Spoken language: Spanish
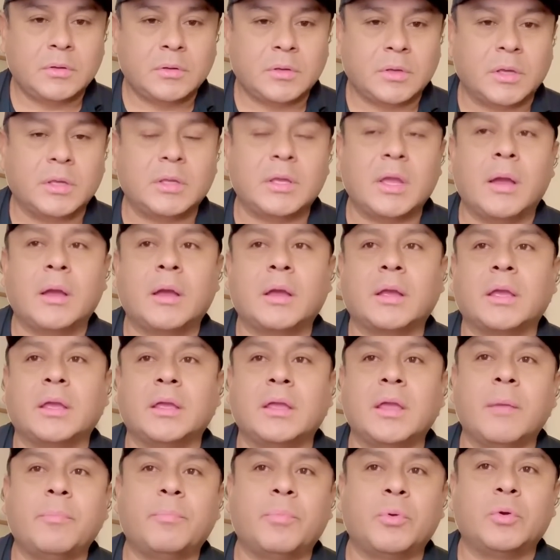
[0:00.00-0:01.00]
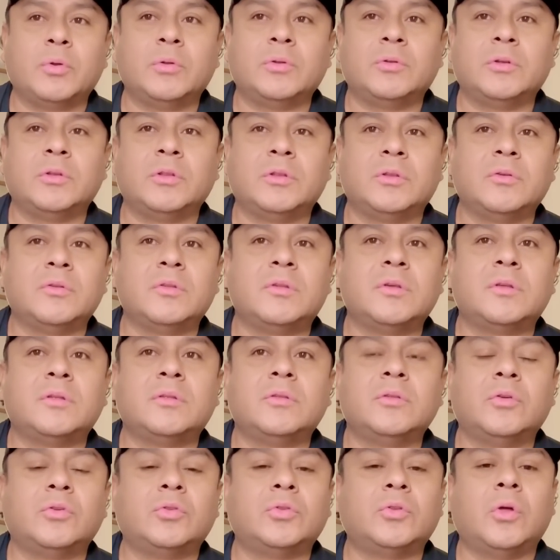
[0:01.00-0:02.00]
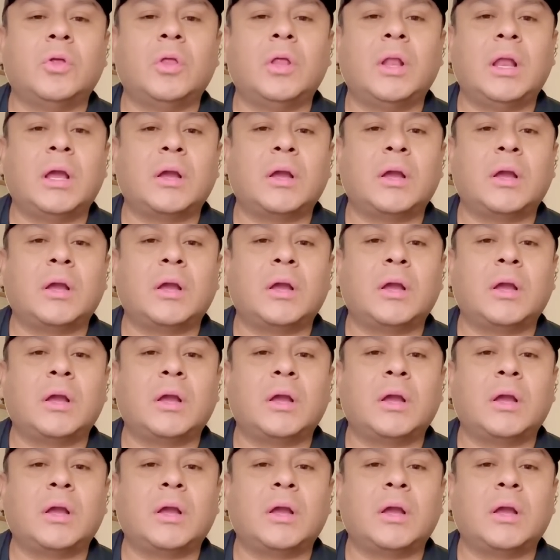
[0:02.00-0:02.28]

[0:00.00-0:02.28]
Que ya, que ya pronto. Entonces, no toda